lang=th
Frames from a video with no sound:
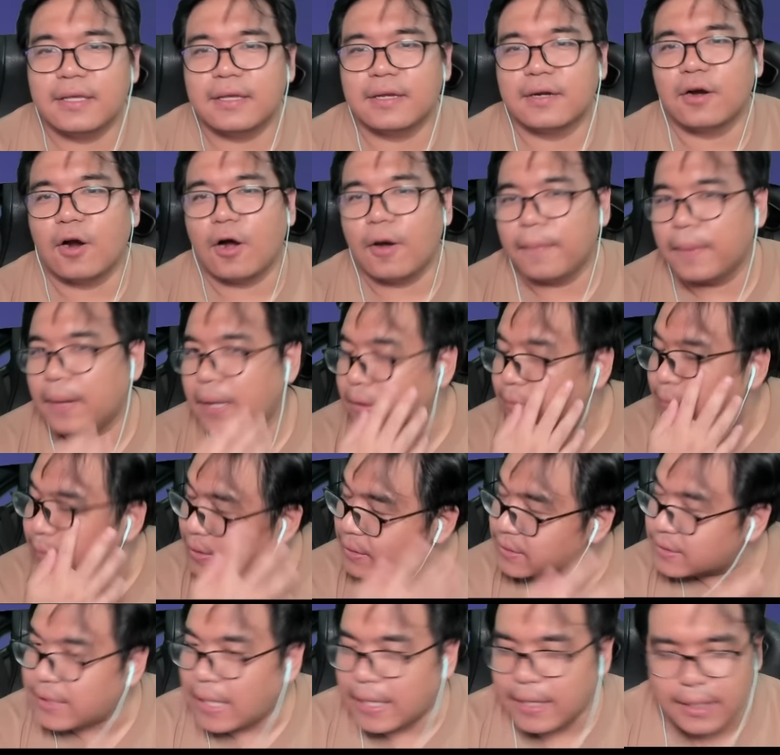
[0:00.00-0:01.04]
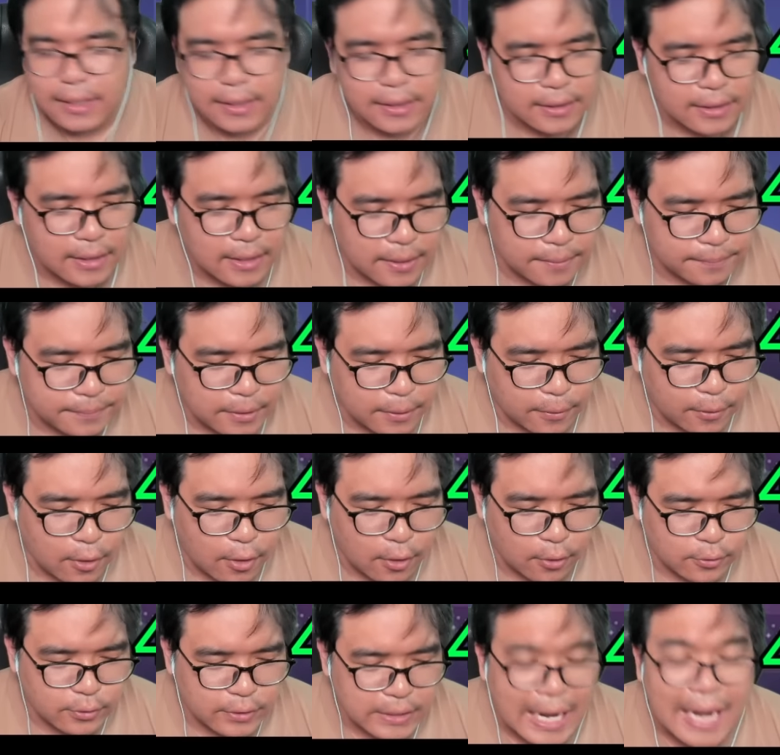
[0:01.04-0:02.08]
กรอบ Heavenly Striker นะครับเดี๋ยวขอ
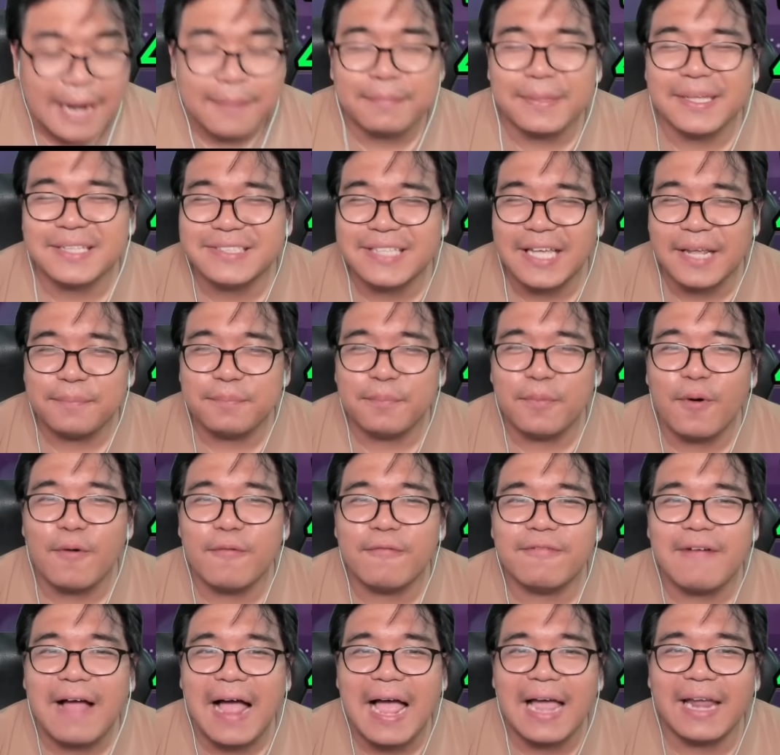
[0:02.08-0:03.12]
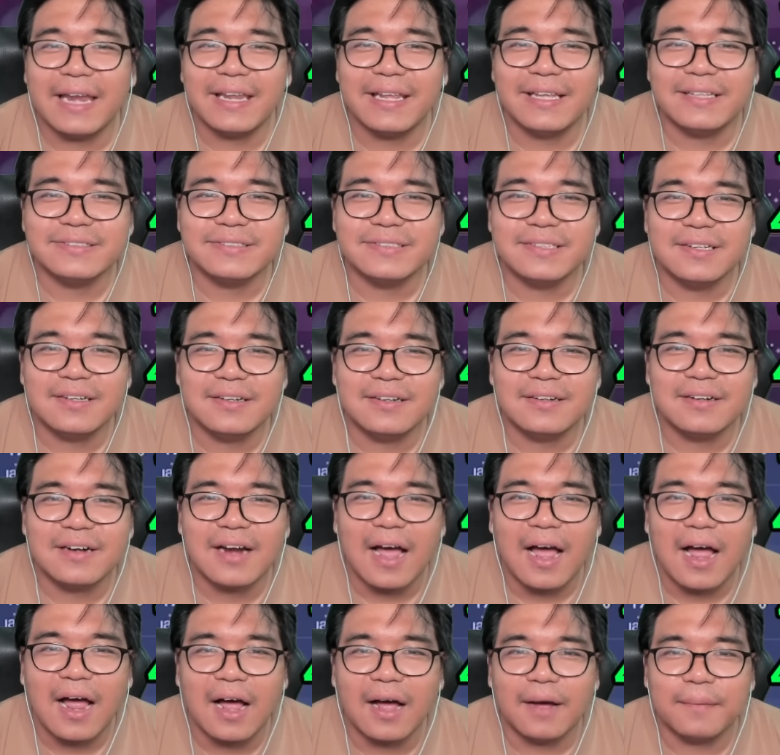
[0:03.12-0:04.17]
อนุญาตไปเซตโปรไฟล์นิดนึง
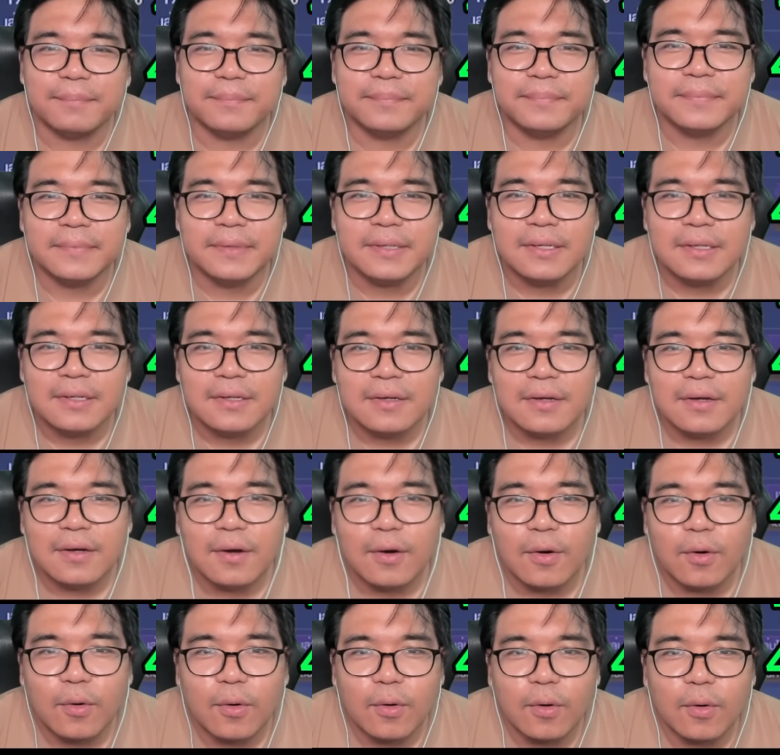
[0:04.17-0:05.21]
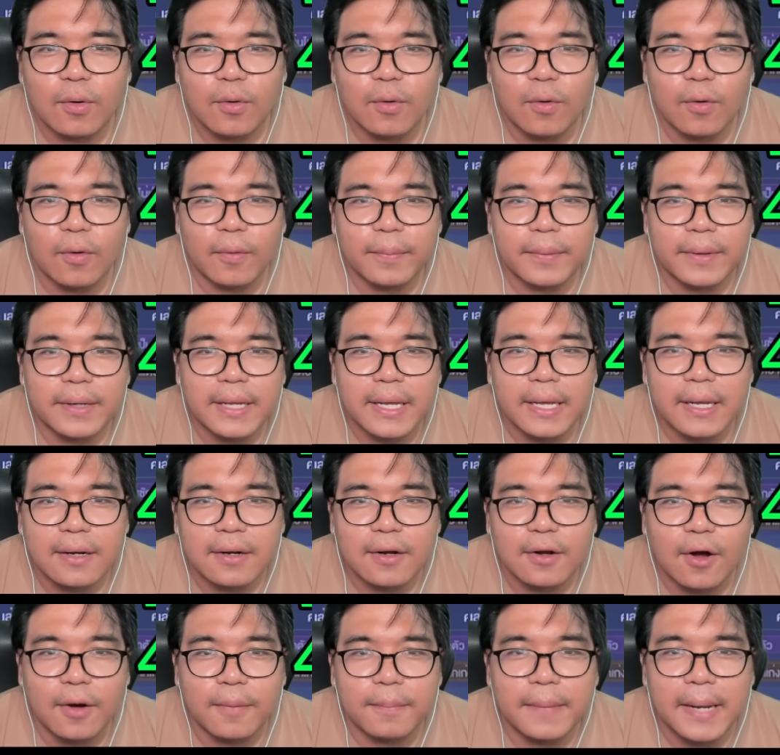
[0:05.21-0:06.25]
นะครับโอ้โหเป็นไง
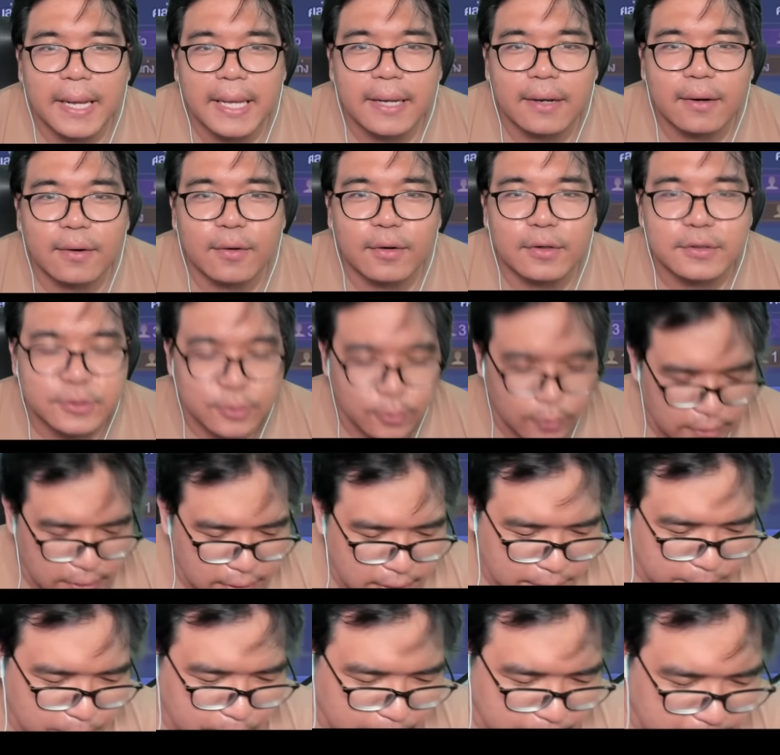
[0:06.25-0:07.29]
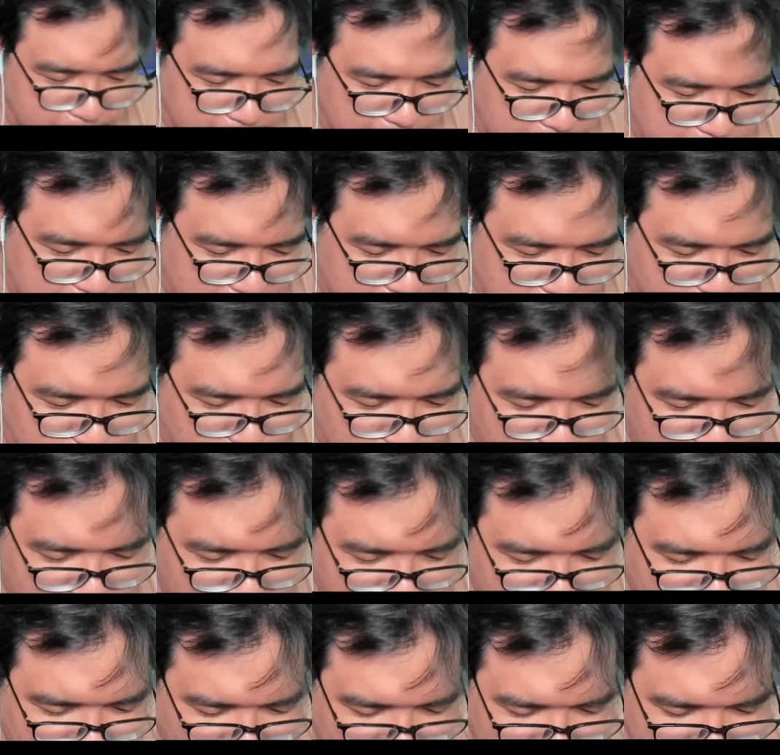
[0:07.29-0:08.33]
กรอบใหม่เขาก็สวยนะผมไม่แน่ใจว่า
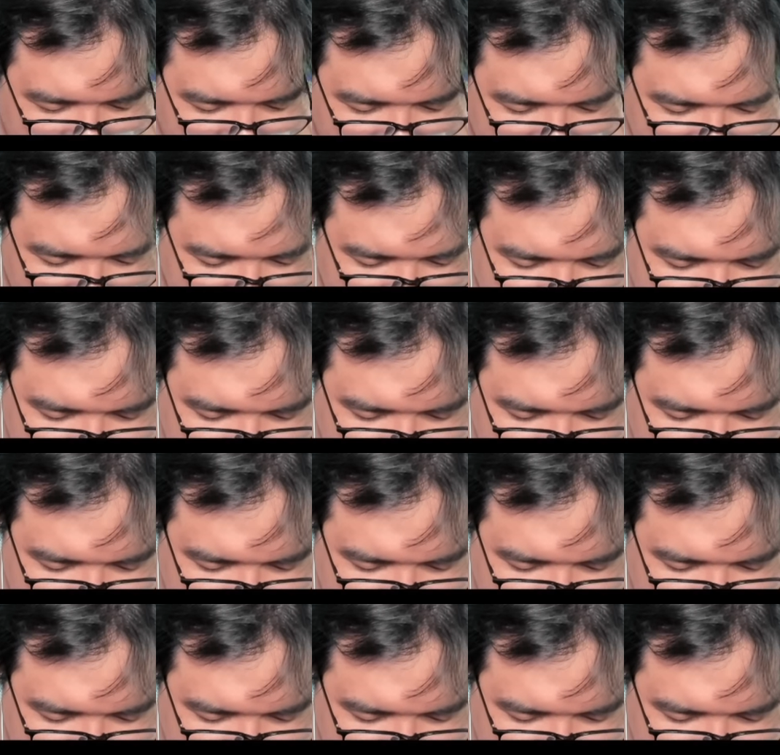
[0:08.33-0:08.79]
กรอบอะไรนะที่